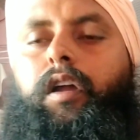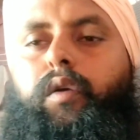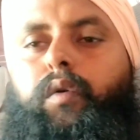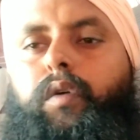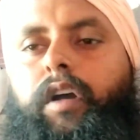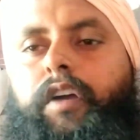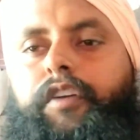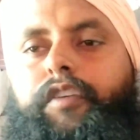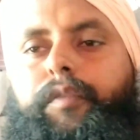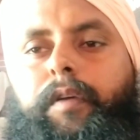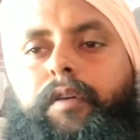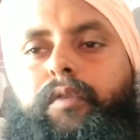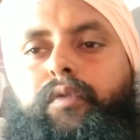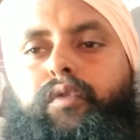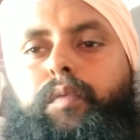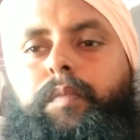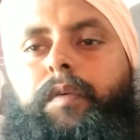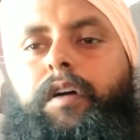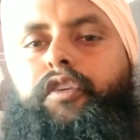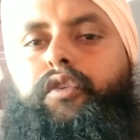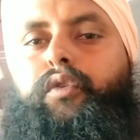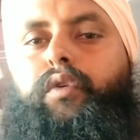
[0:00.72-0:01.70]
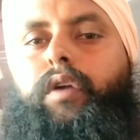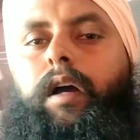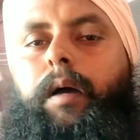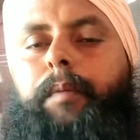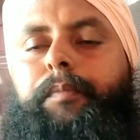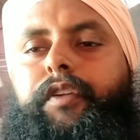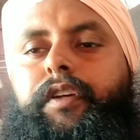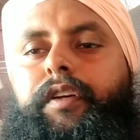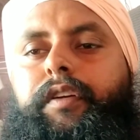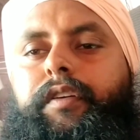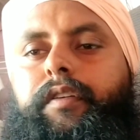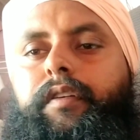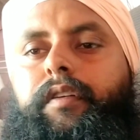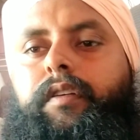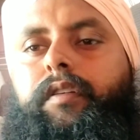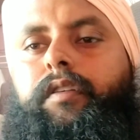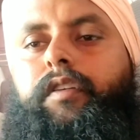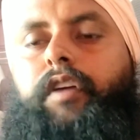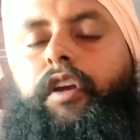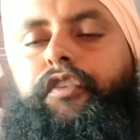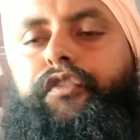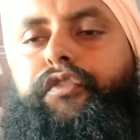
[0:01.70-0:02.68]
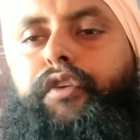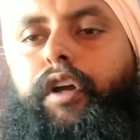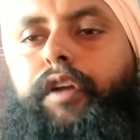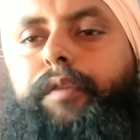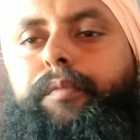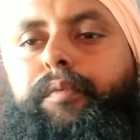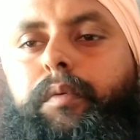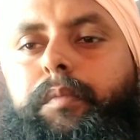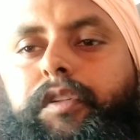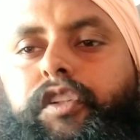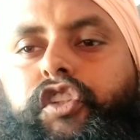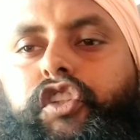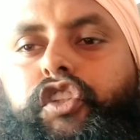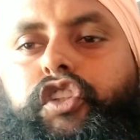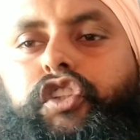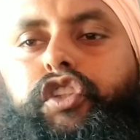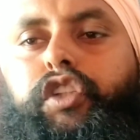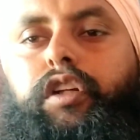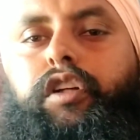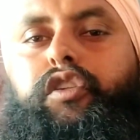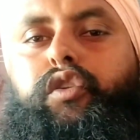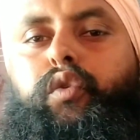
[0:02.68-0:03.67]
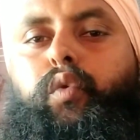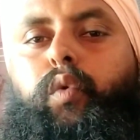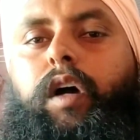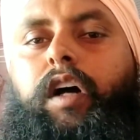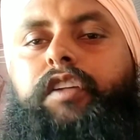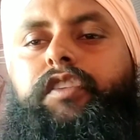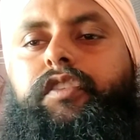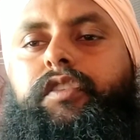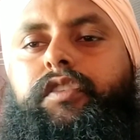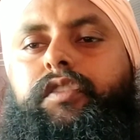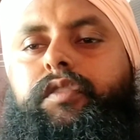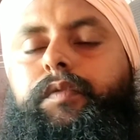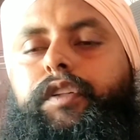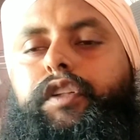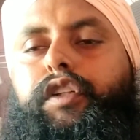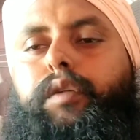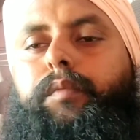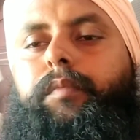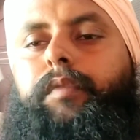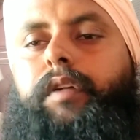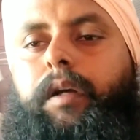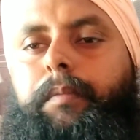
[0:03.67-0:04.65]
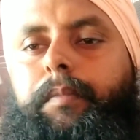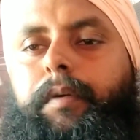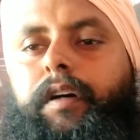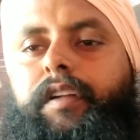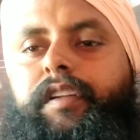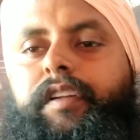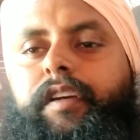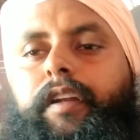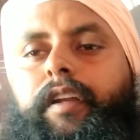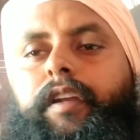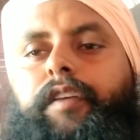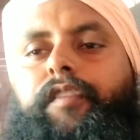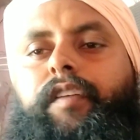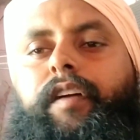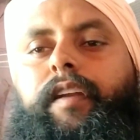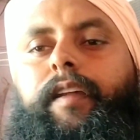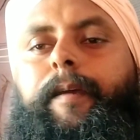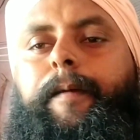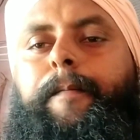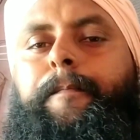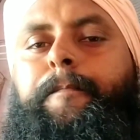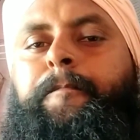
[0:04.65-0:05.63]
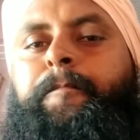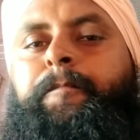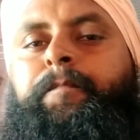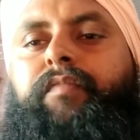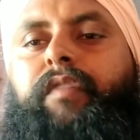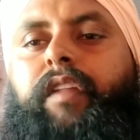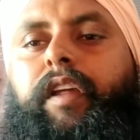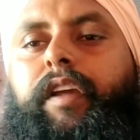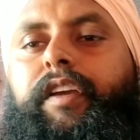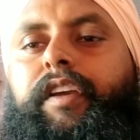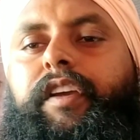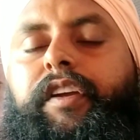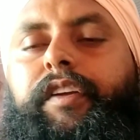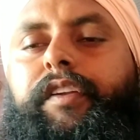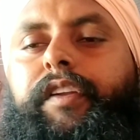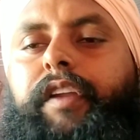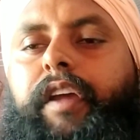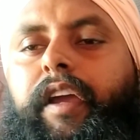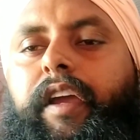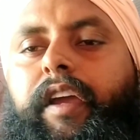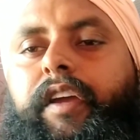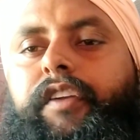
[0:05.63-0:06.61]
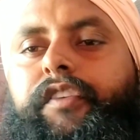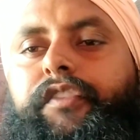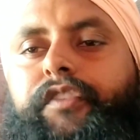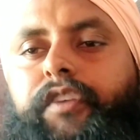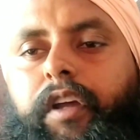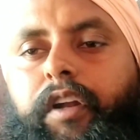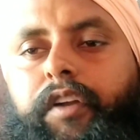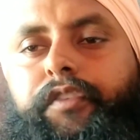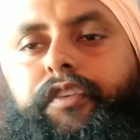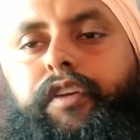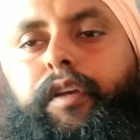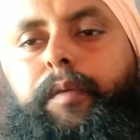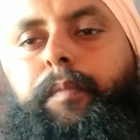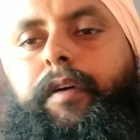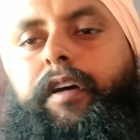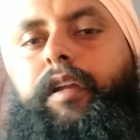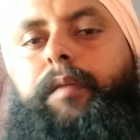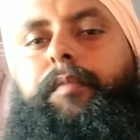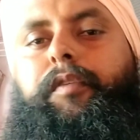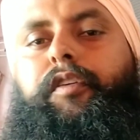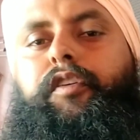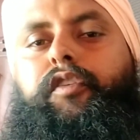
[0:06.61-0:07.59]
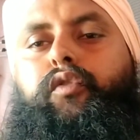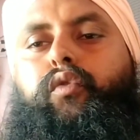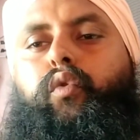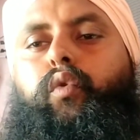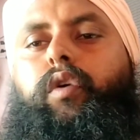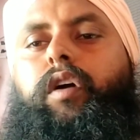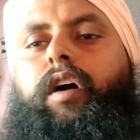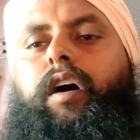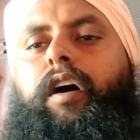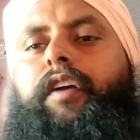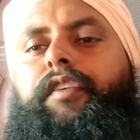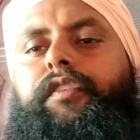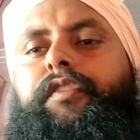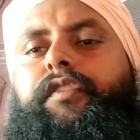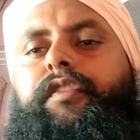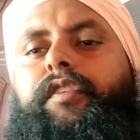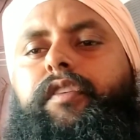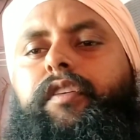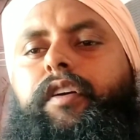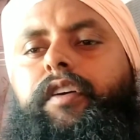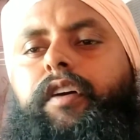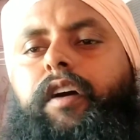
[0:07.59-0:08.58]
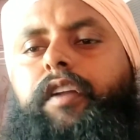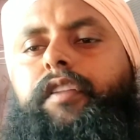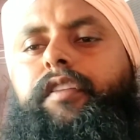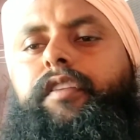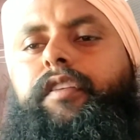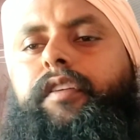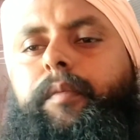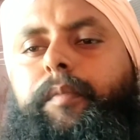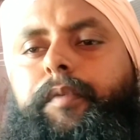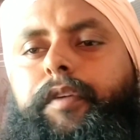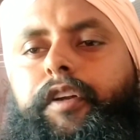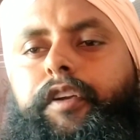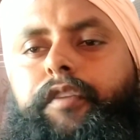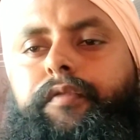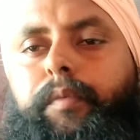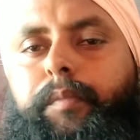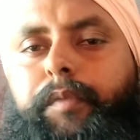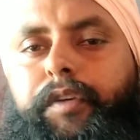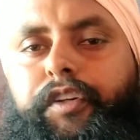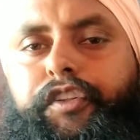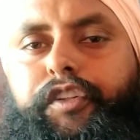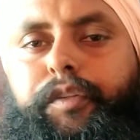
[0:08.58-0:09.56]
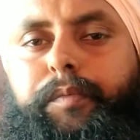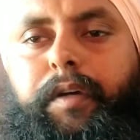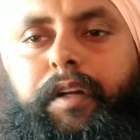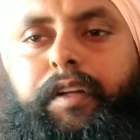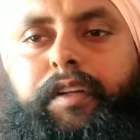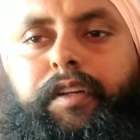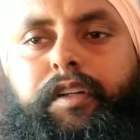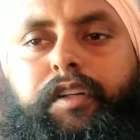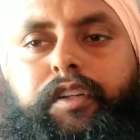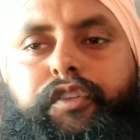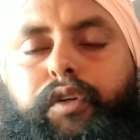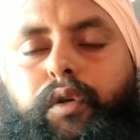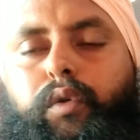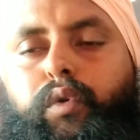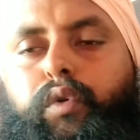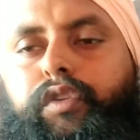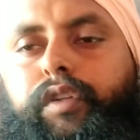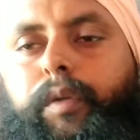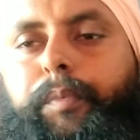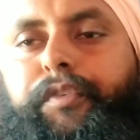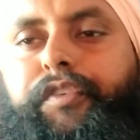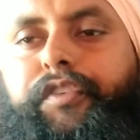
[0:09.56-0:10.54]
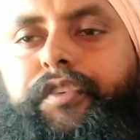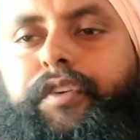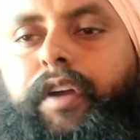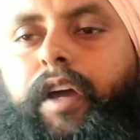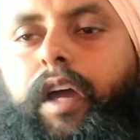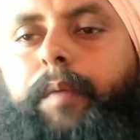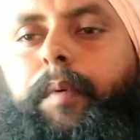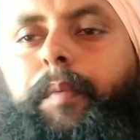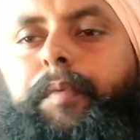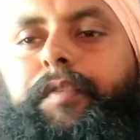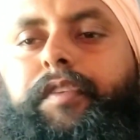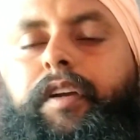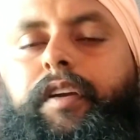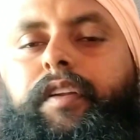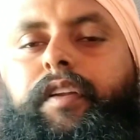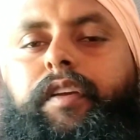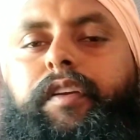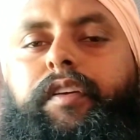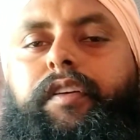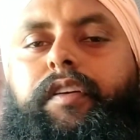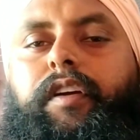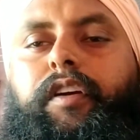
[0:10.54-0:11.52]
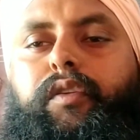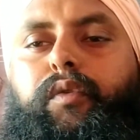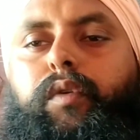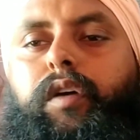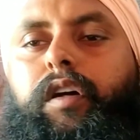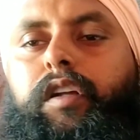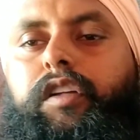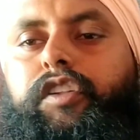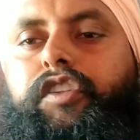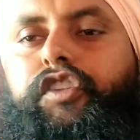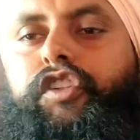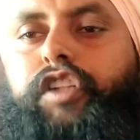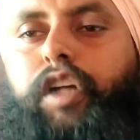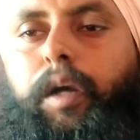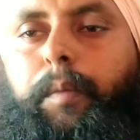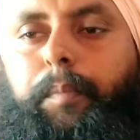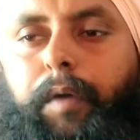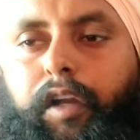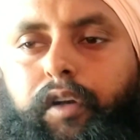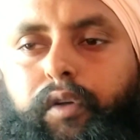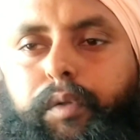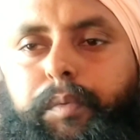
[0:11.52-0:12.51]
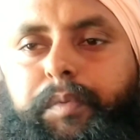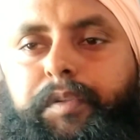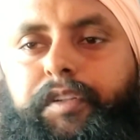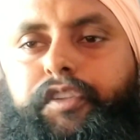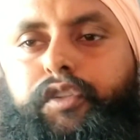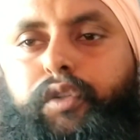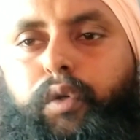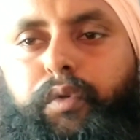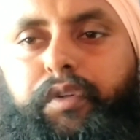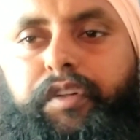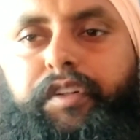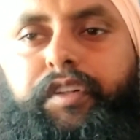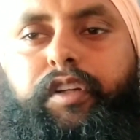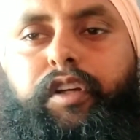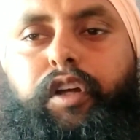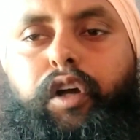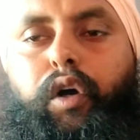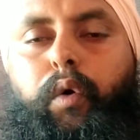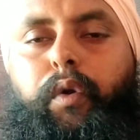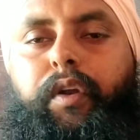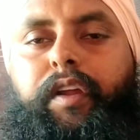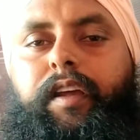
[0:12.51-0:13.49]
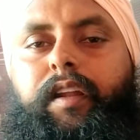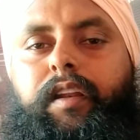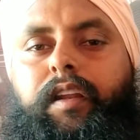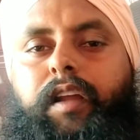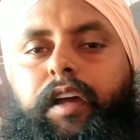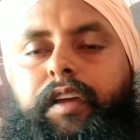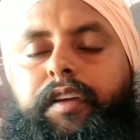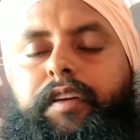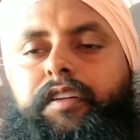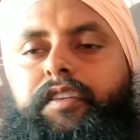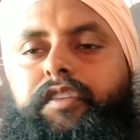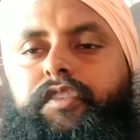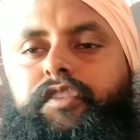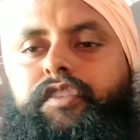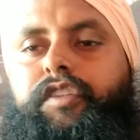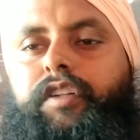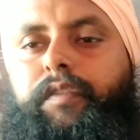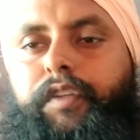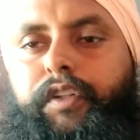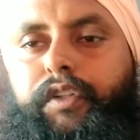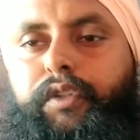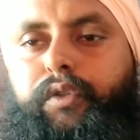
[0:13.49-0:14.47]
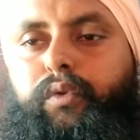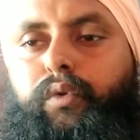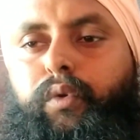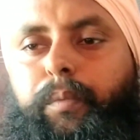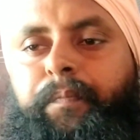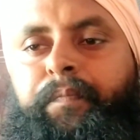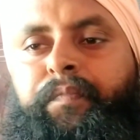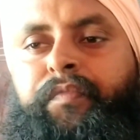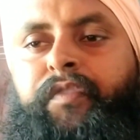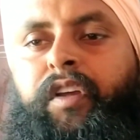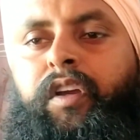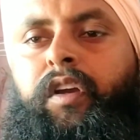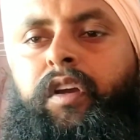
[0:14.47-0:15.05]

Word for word: हेलो गाइस मैं गुरबाज और आप देख रहे हैं एक्स्ट्रा इन्फॉर्मेशन चैनल तो आज की इस वीडियो में हम बात करने वाले हैं एक नए चैनल्स के बारे में तो गाइस हर दिन अपडेट इन्फॉर्मेशन पाने के लिए चैनल को सब्सक्राइब अभी तक नहीं किया है तो कर लीजिएगा बेल नोटिफिकेशन ऑन रखिएगा और एक लाइक कर दीजिएगा वीडियो को